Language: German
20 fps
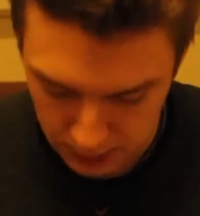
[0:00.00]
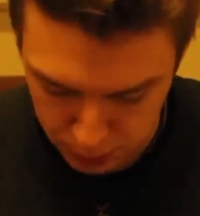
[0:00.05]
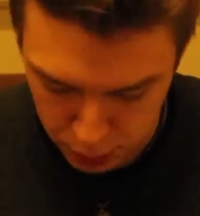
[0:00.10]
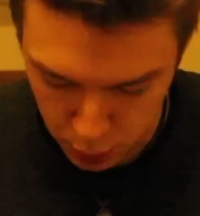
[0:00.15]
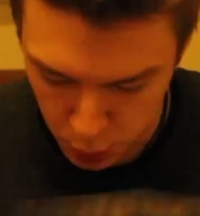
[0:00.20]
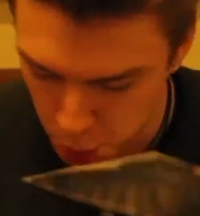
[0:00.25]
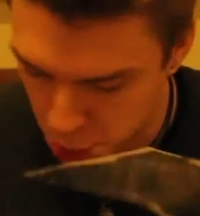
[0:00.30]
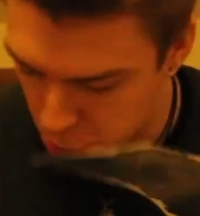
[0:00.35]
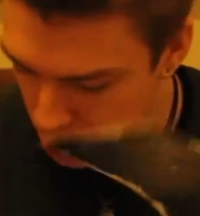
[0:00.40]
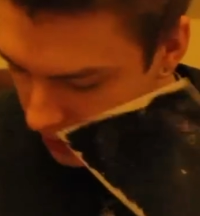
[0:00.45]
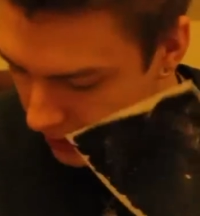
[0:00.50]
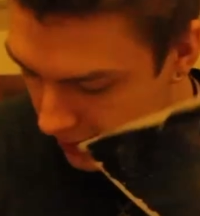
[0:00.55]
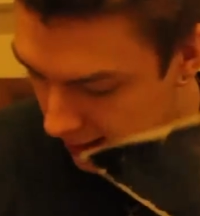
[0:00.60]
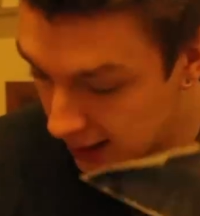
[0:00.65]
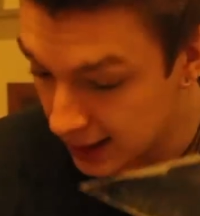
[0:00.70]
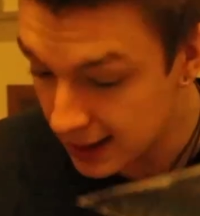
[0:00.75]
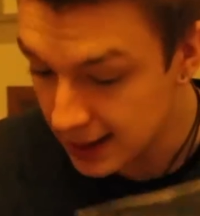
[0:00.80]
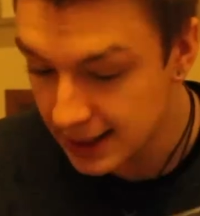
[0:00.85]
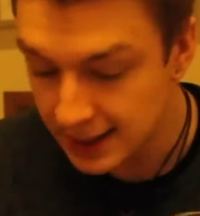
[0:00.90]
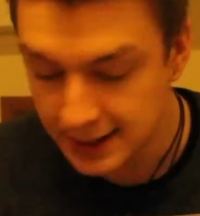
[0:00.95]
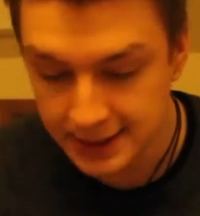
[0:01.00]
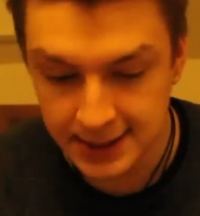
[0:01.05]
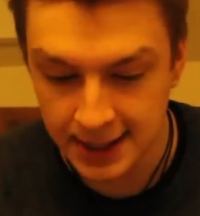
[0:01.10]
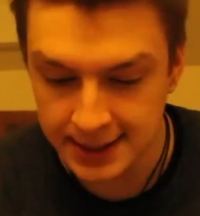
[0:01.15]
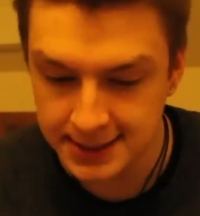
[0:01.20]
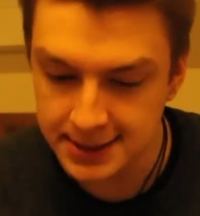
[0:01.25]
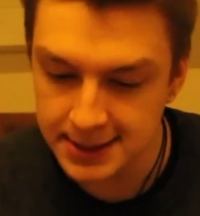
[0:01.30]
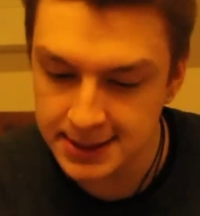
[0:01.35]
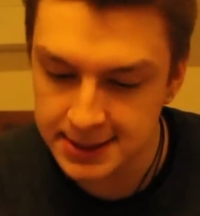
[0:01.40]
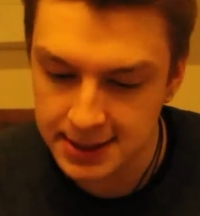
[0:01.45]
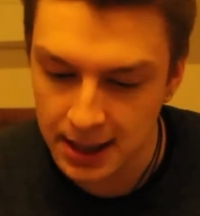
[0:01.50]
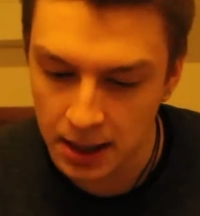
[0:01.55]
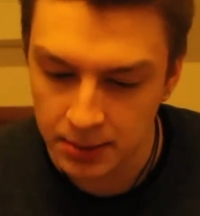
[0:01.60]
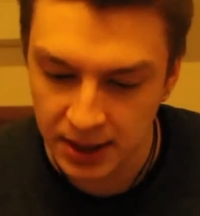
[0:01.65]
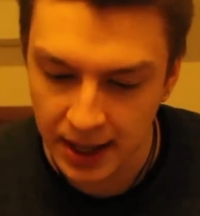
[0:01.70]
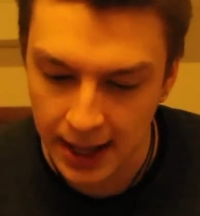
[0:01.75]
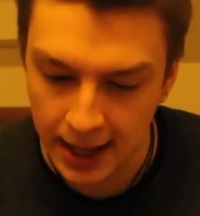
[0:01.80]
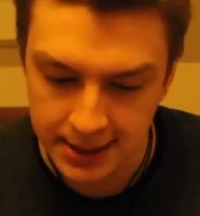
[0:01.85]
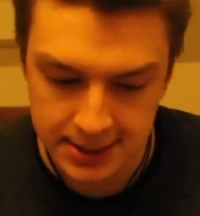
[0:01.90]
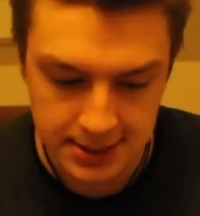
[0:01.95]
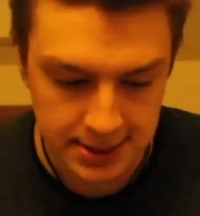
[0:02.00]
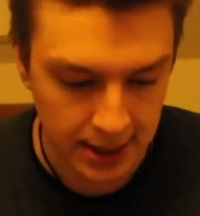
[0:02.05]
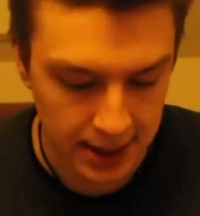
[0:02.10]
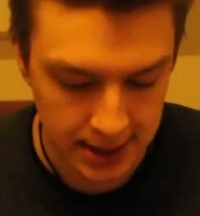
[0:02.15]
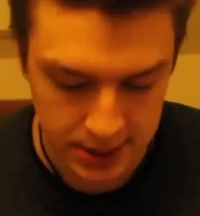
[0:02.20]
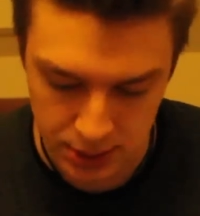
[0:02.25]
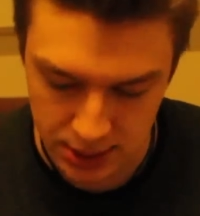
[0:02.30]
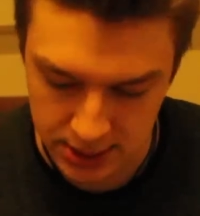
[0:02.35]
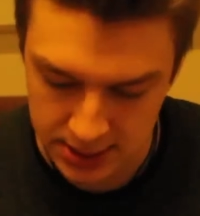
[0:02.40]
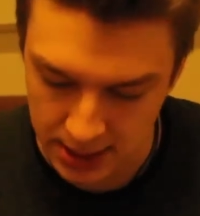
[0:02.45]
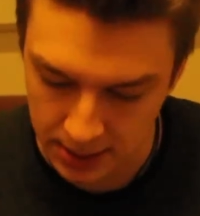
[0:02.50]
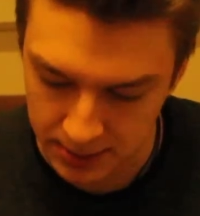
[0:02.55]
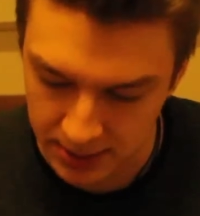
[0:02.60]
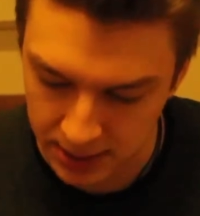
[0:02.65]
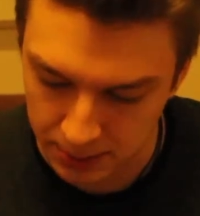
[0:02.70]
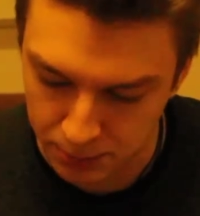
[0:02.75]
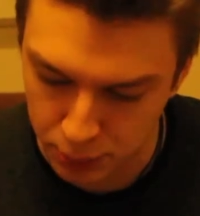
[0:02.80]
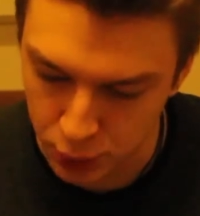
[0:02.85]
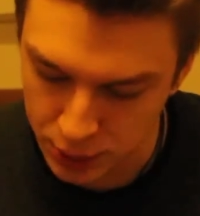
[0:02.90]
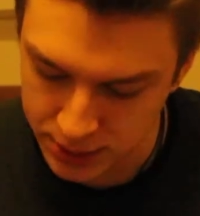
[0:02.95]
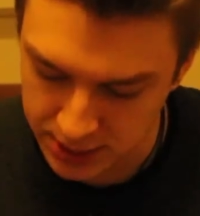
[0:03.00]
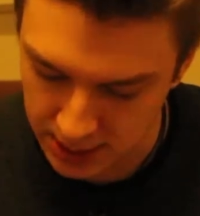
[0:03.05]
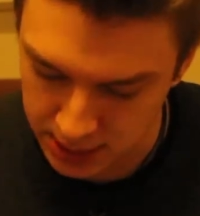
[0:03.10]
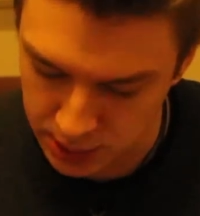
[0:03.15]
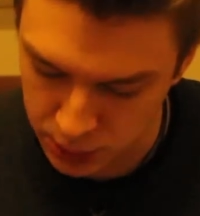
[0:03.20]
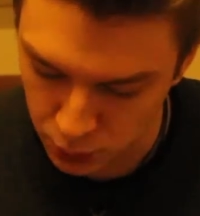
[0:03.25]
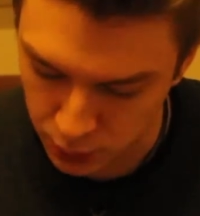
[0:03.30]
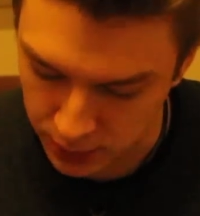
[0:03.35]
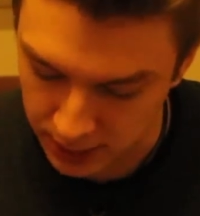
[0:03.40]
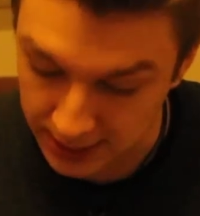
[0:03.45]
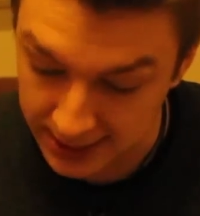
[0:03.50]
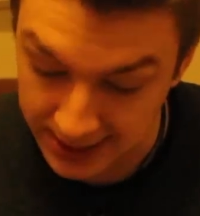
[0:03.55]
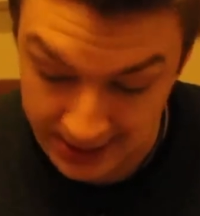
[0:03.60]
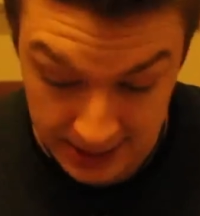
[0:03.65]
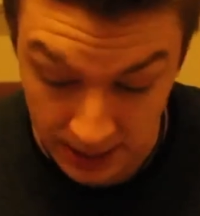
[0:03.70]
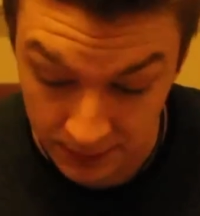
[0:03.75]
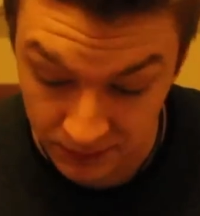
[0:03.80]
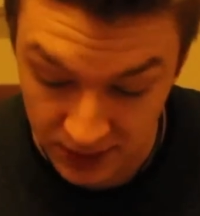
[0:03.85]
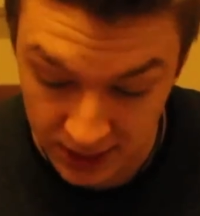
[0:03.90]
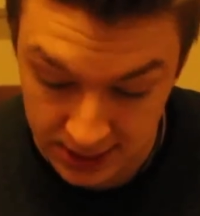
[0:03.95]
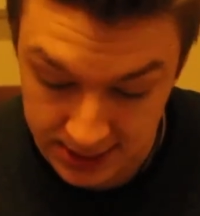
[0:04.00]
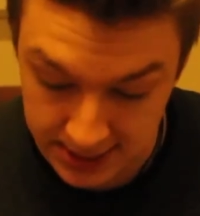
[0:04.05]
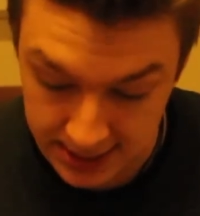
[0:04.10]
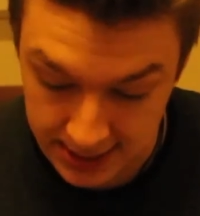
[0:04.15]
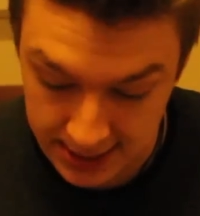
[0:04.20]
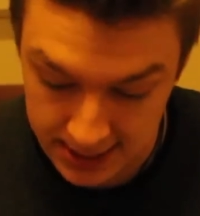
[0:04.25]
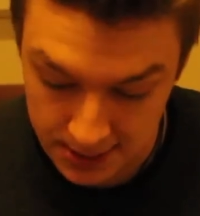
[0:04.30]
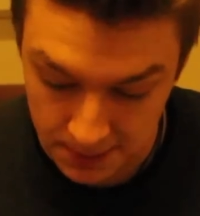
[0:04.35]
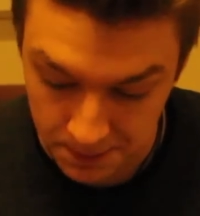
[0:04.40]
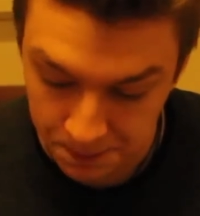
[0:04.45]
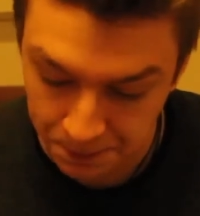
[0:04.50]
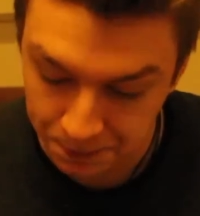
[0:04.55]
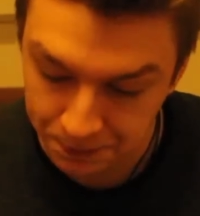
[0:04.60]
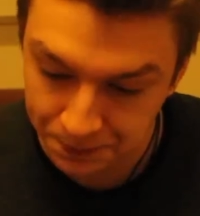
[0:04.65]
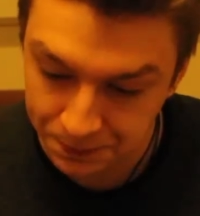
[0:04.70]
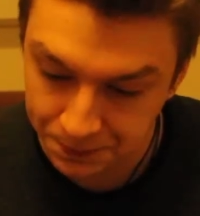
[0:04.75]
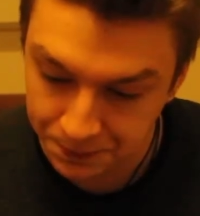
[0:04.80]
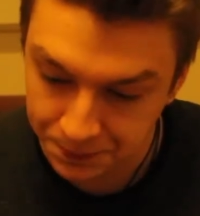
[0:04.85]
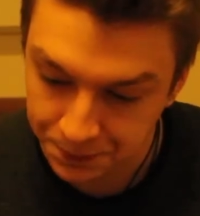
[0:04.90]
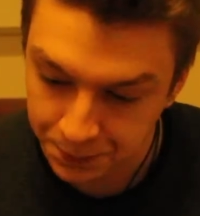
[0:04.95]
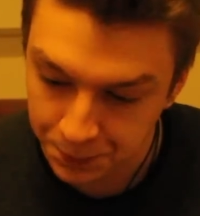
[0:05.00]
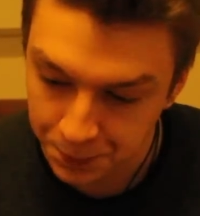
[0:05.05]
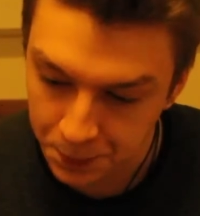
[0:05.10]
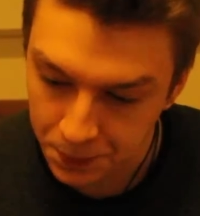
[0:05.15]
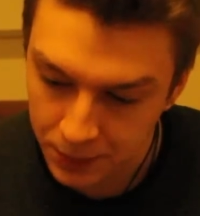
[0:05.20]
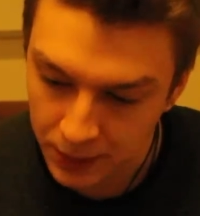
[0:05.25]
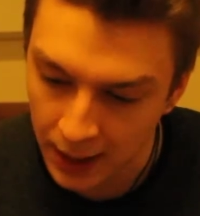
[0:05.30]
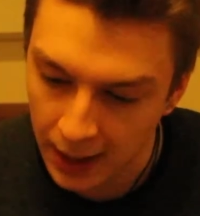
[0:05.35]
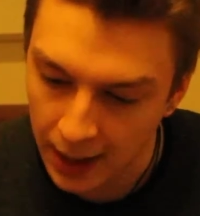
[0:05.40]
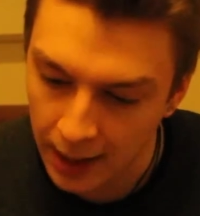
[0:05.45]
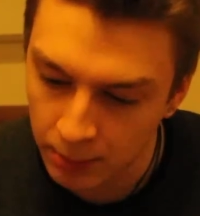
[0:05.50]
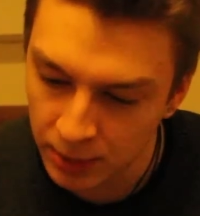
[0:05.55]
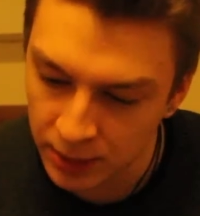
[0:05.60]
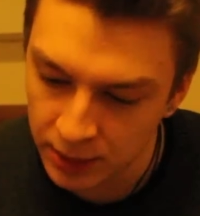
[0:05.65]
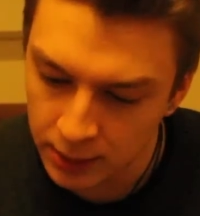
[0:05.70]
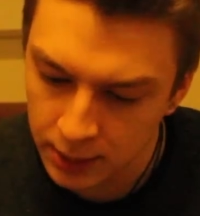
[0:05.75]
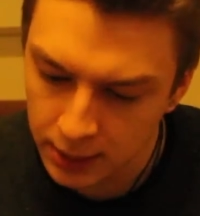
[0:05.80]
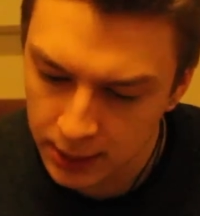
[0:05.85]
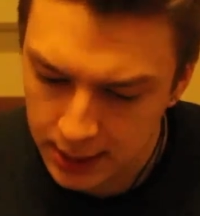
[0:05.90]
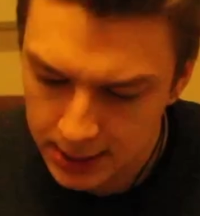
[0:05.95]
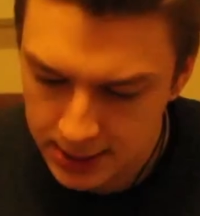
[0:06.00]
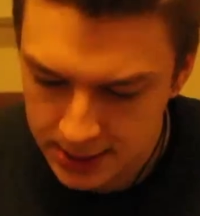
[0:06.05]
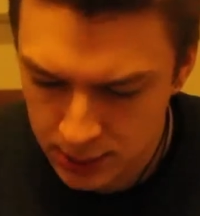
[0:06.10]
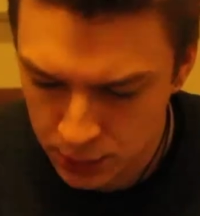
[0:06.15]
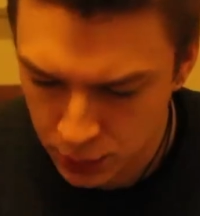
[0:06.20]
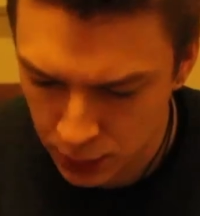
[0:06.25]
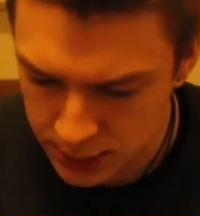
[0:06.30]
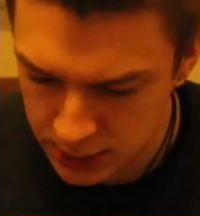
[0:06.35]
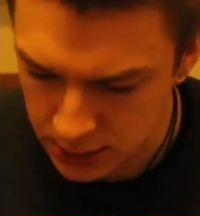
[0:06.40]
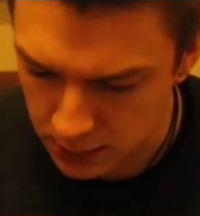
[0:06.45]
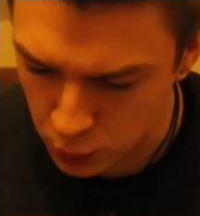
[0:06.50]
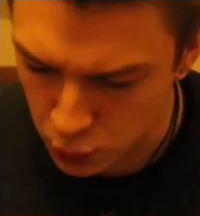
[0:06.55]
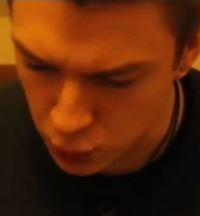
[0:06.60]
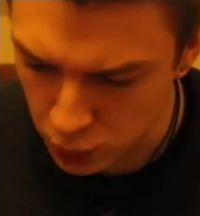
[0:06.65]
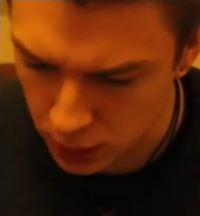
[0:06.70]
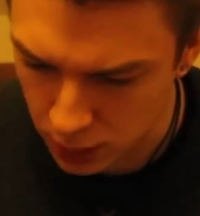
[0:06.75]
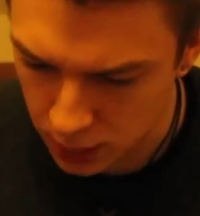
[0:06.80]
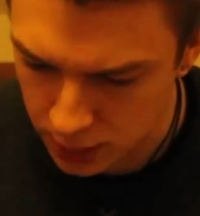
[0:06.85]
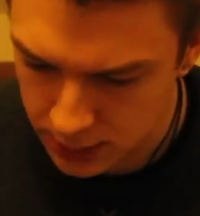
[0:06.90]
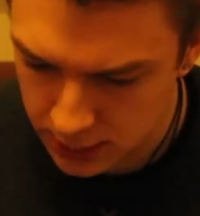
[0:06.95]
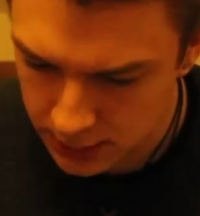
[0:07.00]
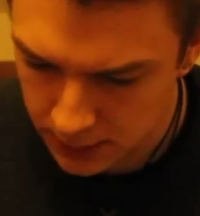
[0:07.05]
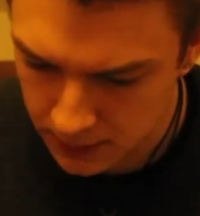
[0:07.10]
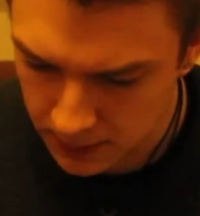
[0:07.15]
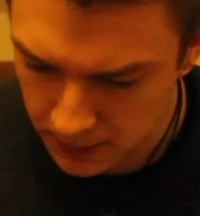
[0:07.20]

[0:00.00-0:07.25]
Plüschteil. Das ist aber extra, also das kann man da plus dazu kriegen. Das haben wir jetzt nicht aber sieht trotzdem cool aus.